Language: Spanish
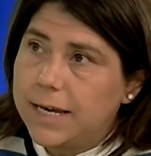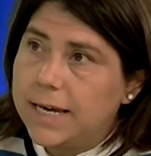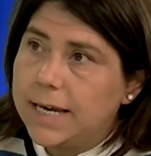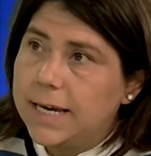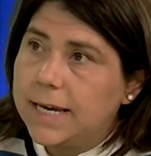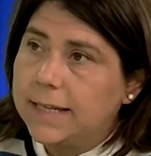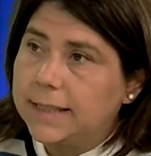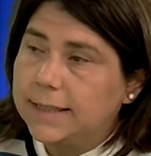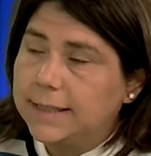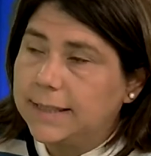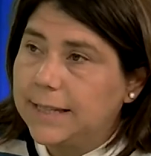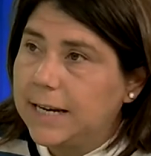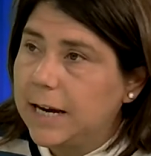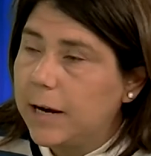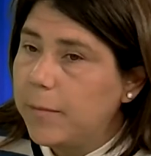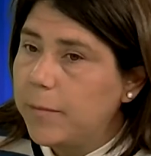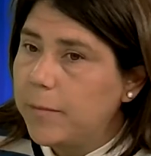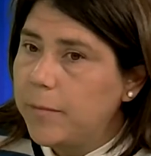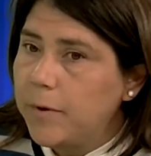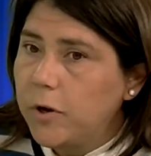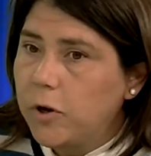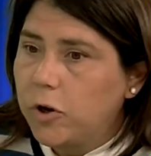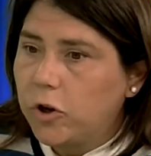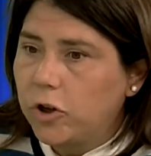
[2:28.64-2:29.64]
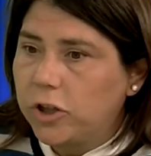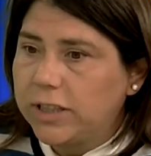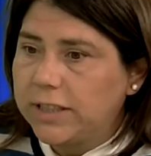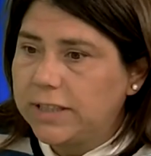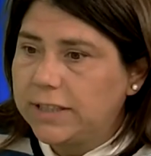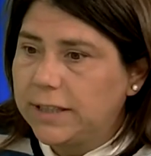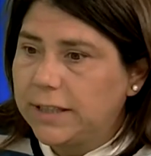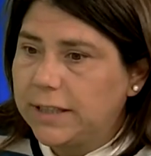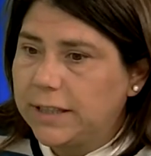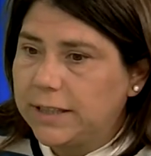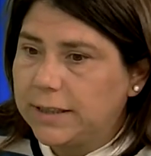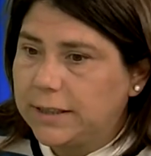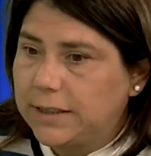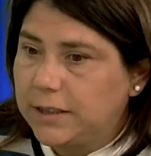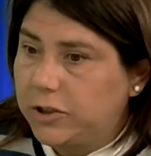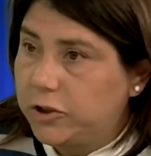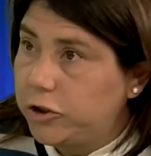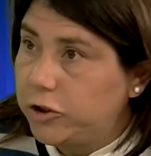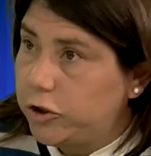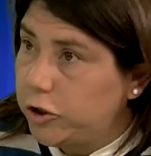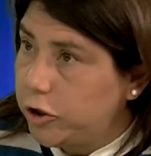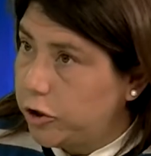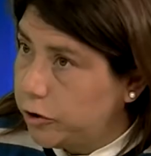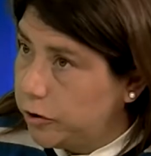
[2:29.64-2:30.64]
ese cambio con esa
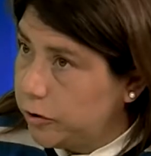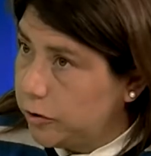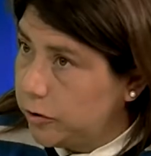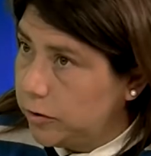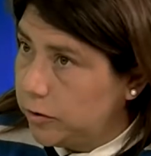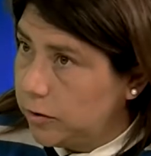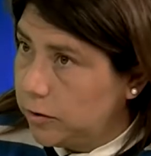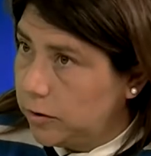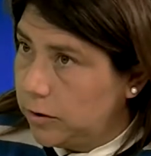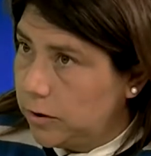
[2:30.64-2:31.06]
decisión